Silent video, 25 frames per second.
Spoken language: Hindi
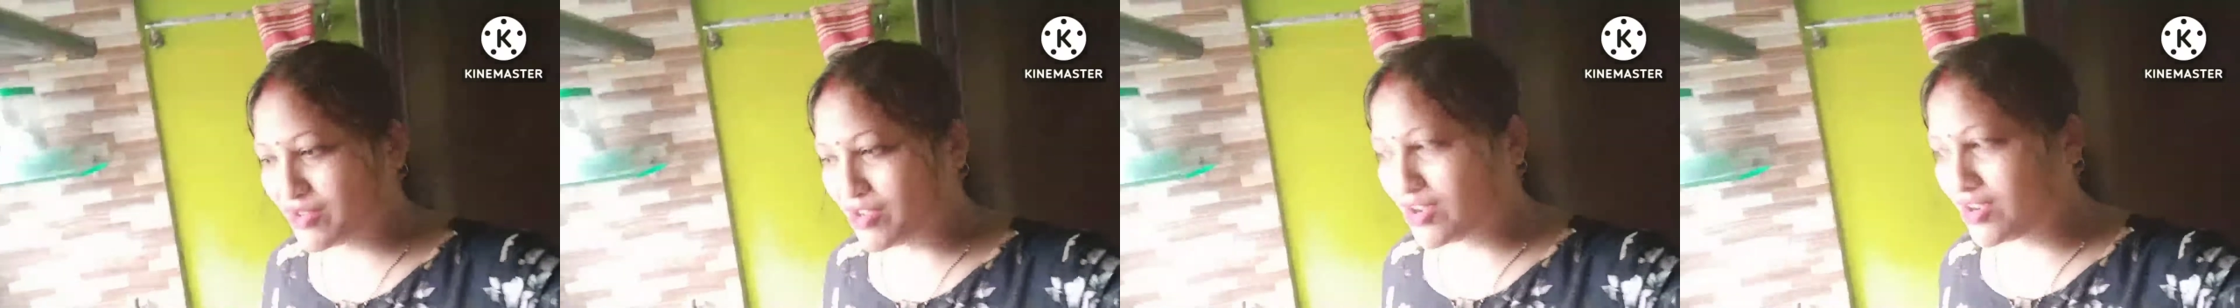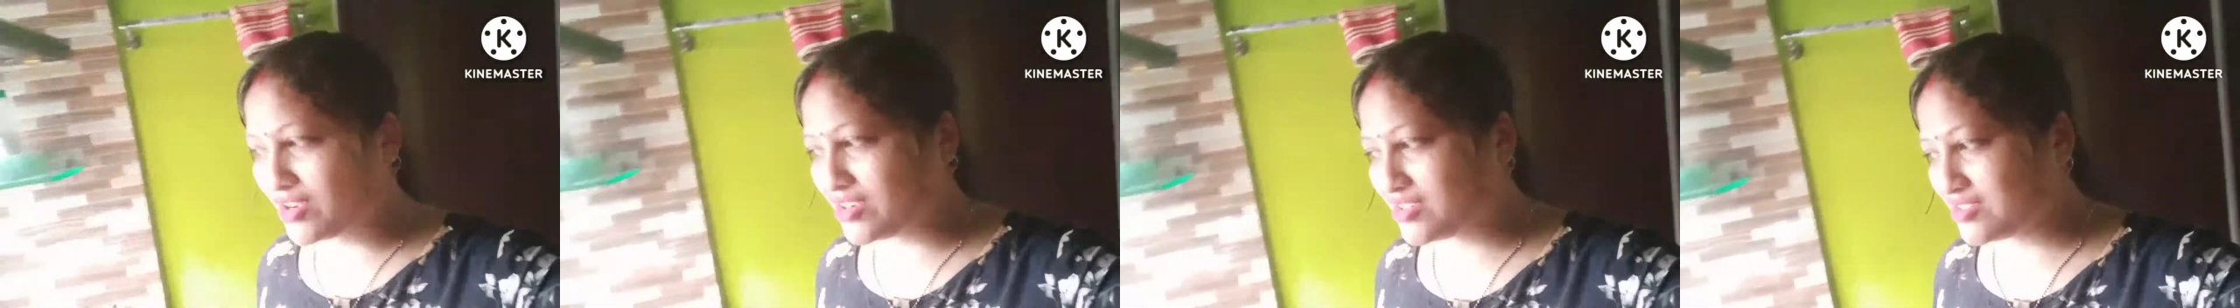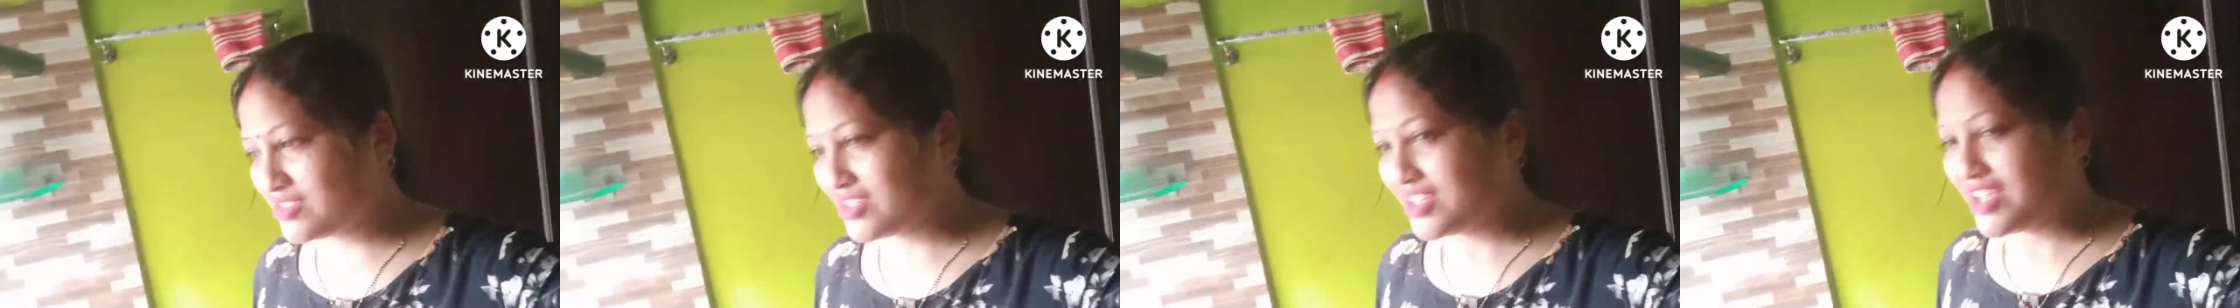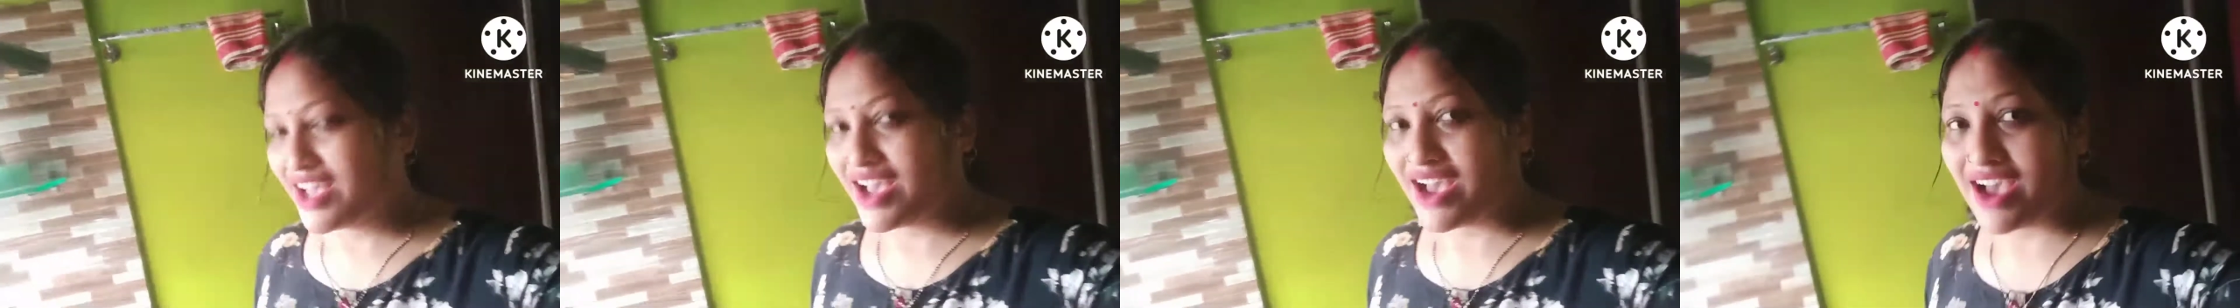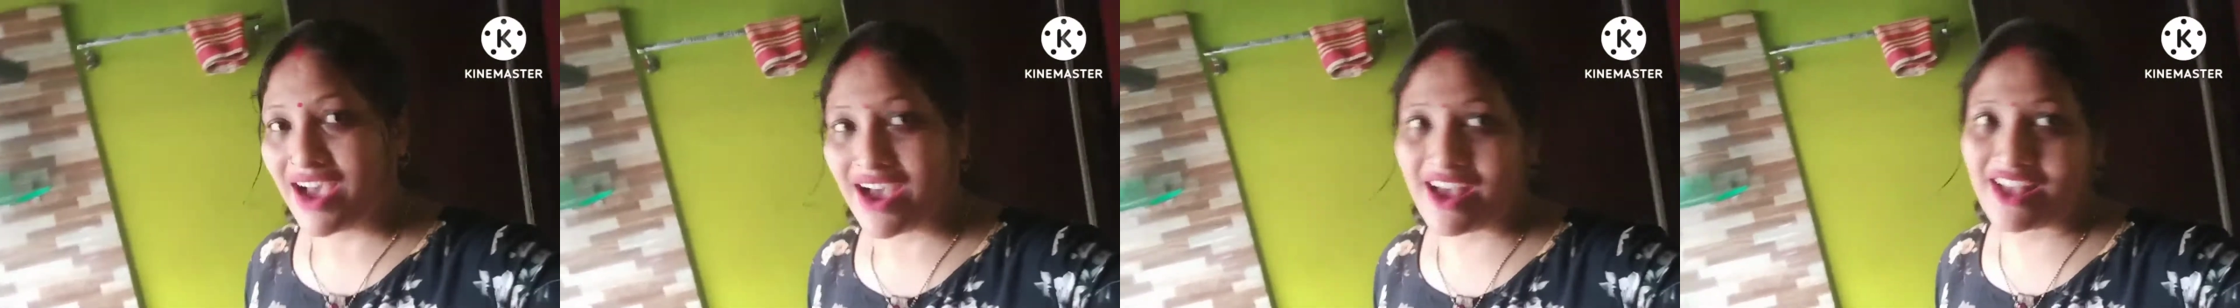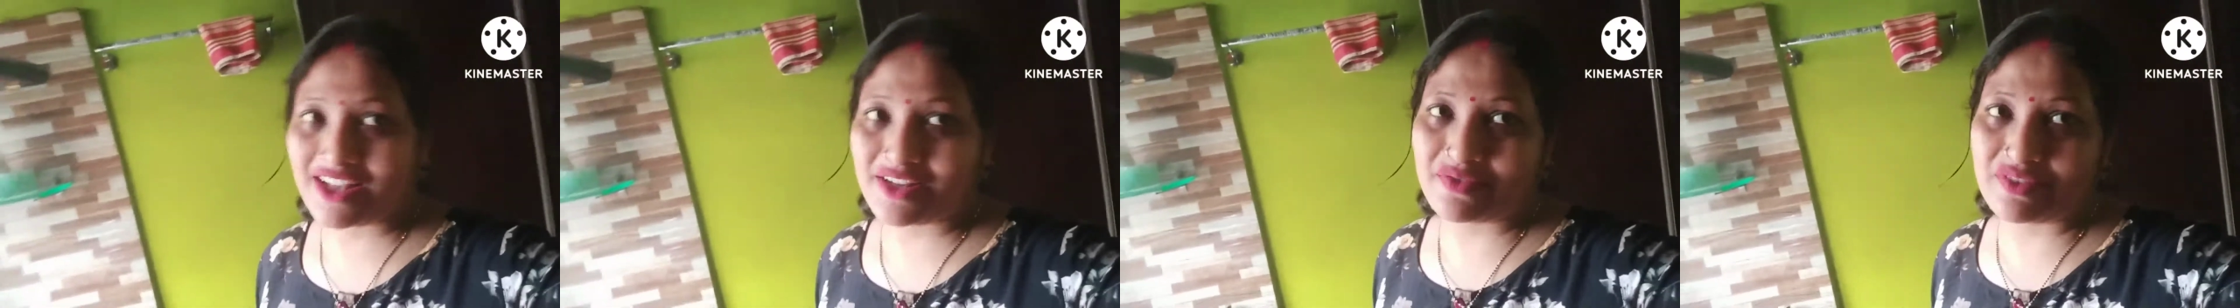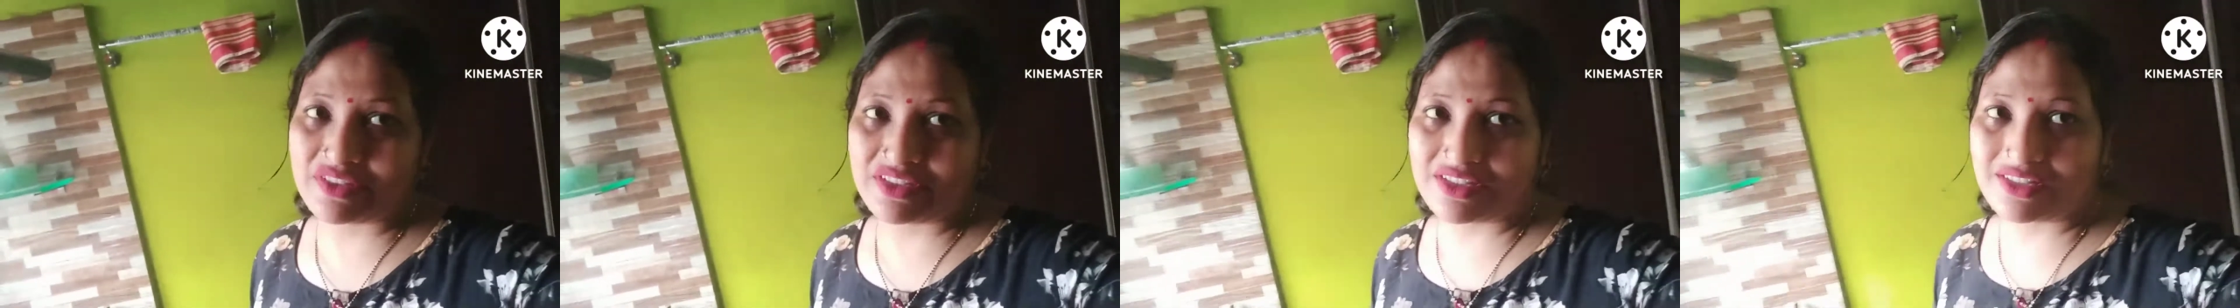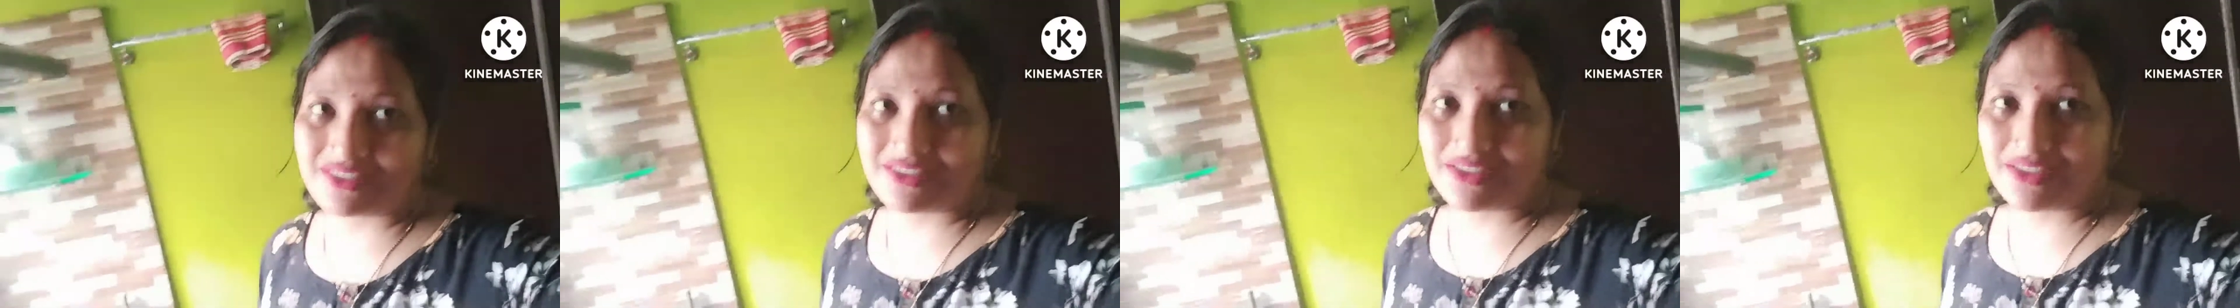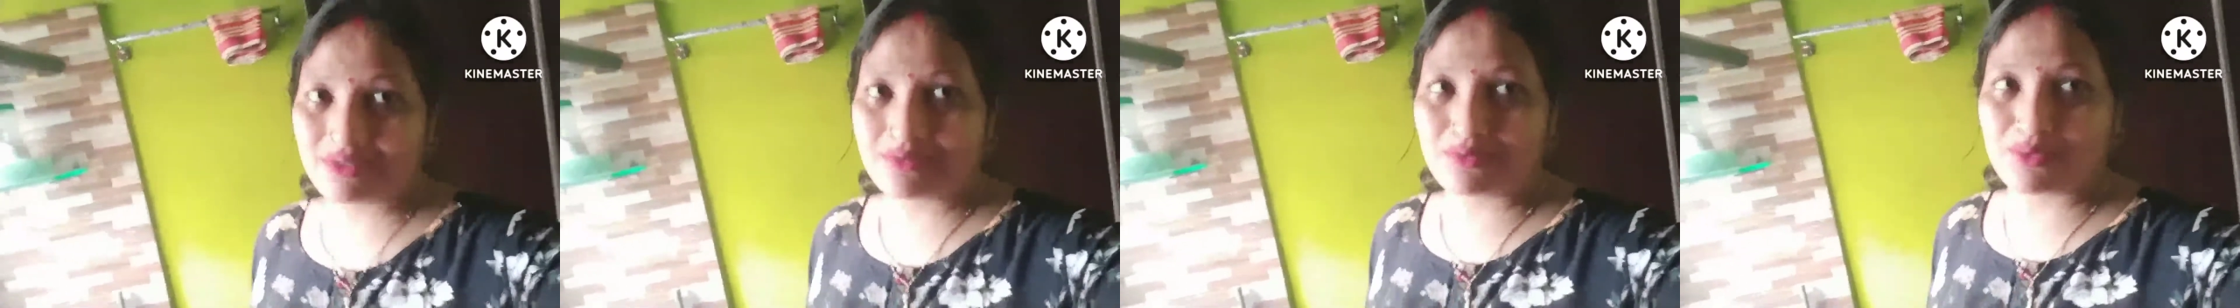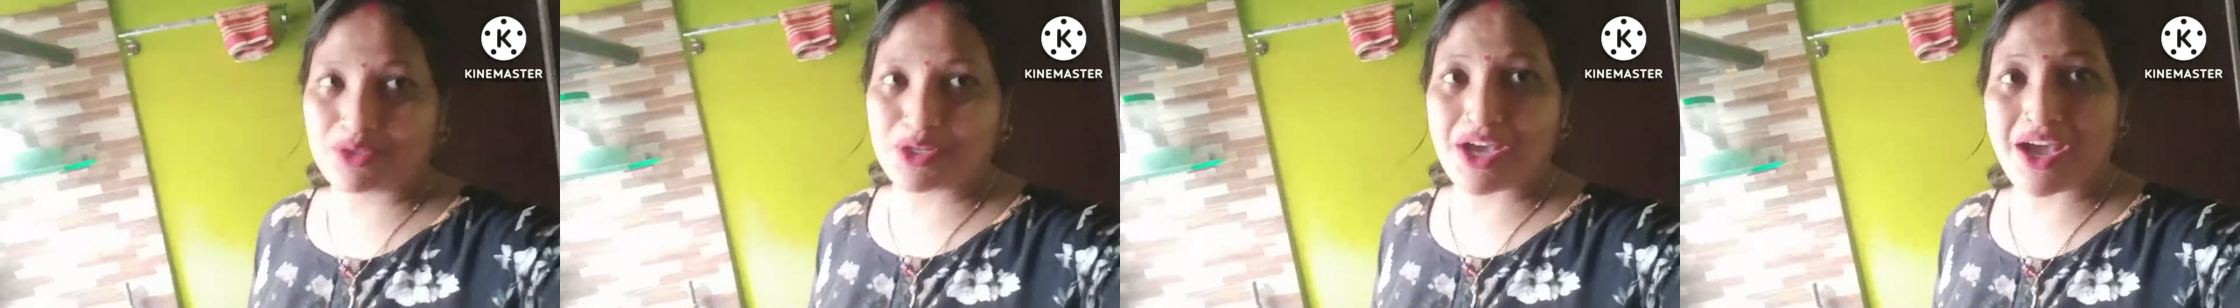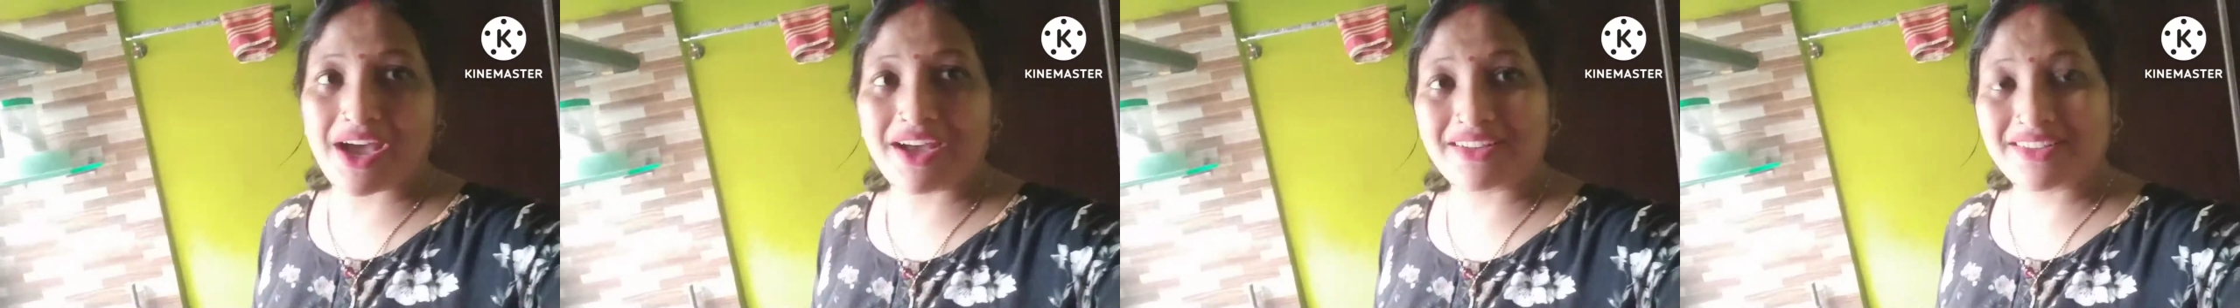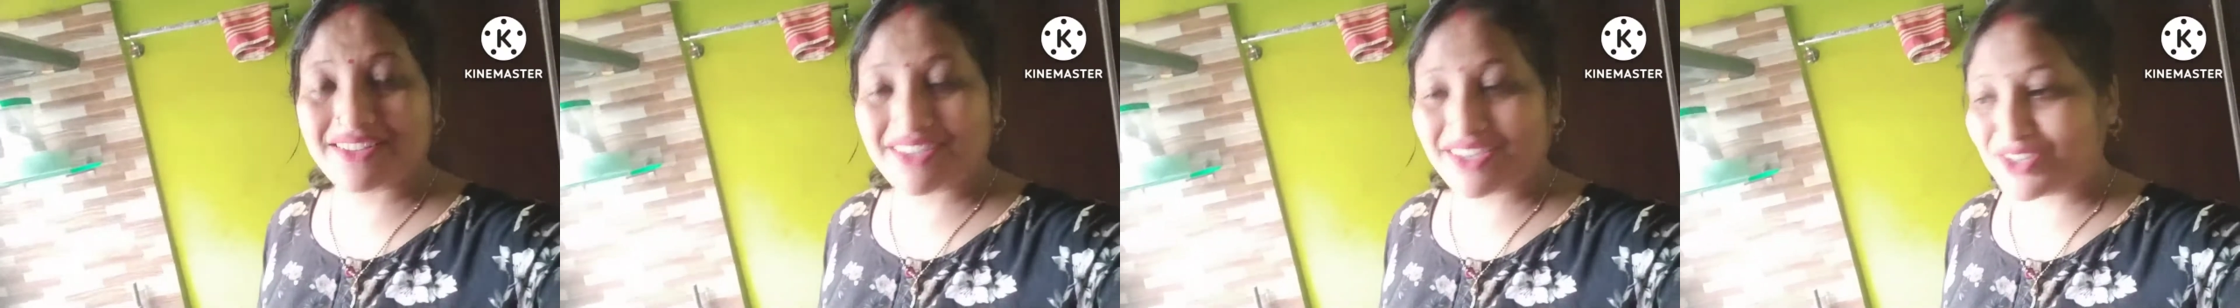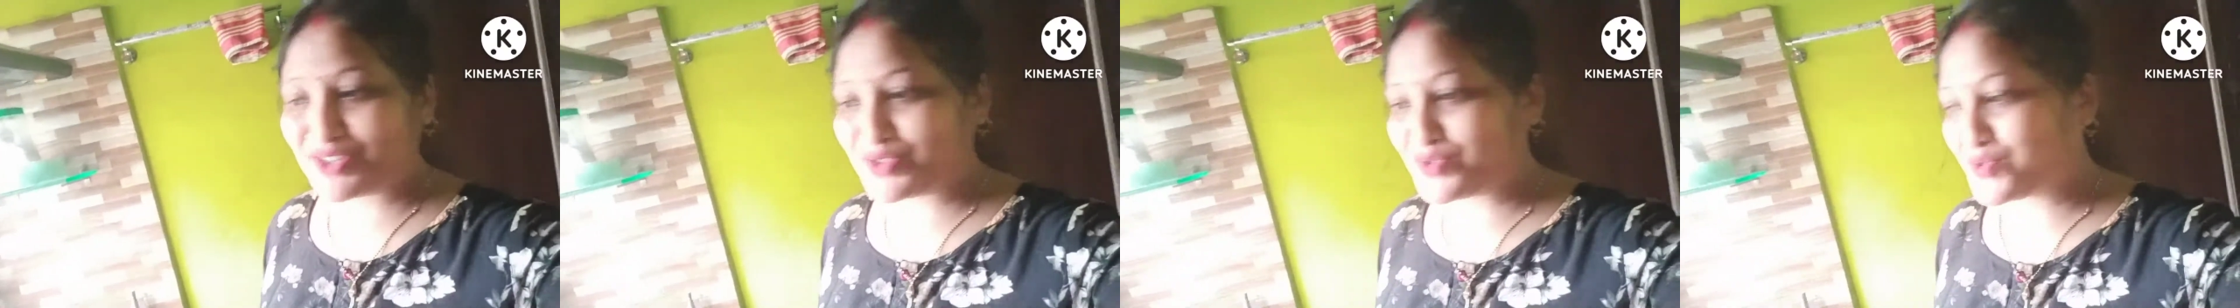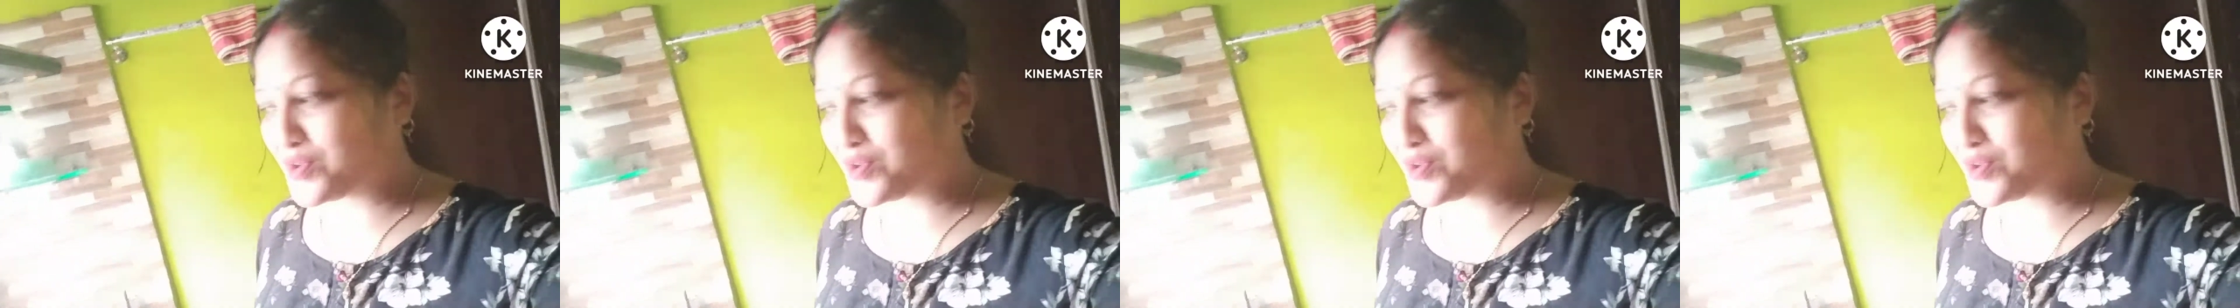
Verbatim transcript: आज मैं किचन में आ गई हूँ आप लोगों को